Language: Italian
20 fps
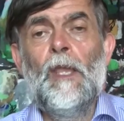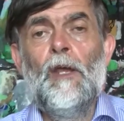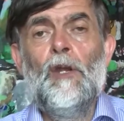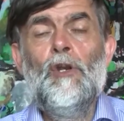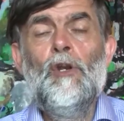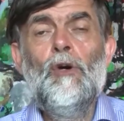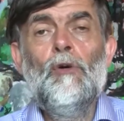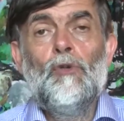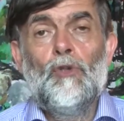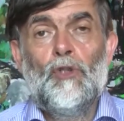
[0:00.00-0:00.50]

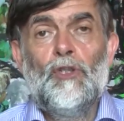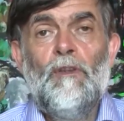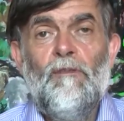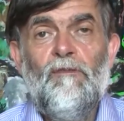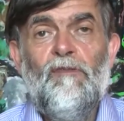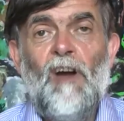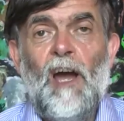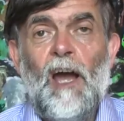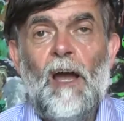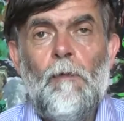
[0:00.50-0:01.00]
non si
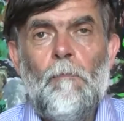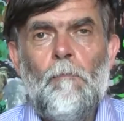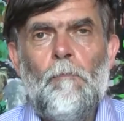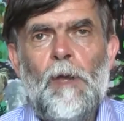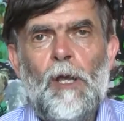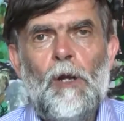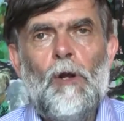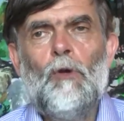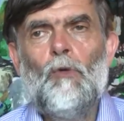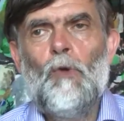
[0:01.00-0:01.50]
fa,
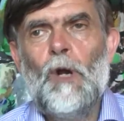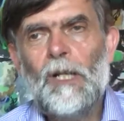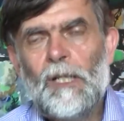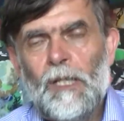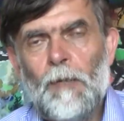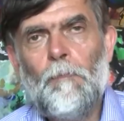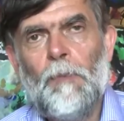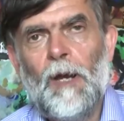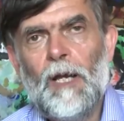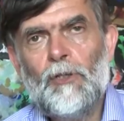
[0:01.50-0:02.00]
però
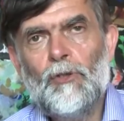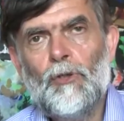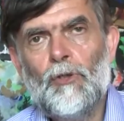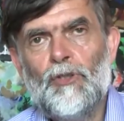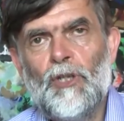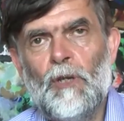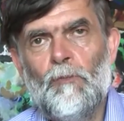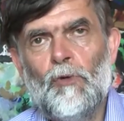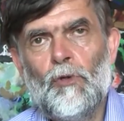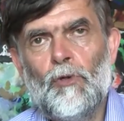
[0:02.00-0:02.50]
qualche passo
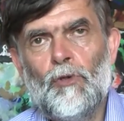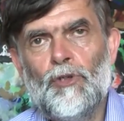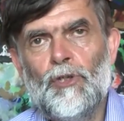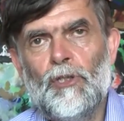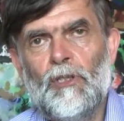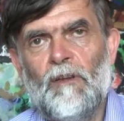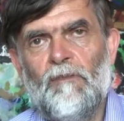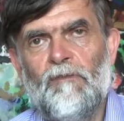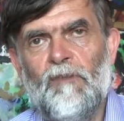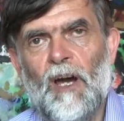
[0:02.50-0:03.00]
siamo
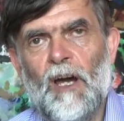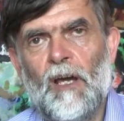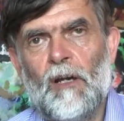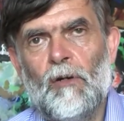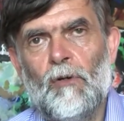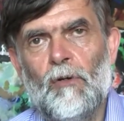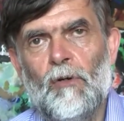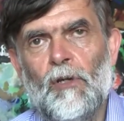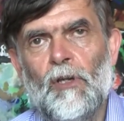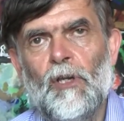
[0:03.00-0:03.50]
riusciti a
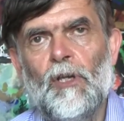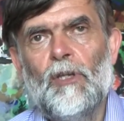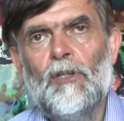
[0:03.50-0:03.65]
farlo.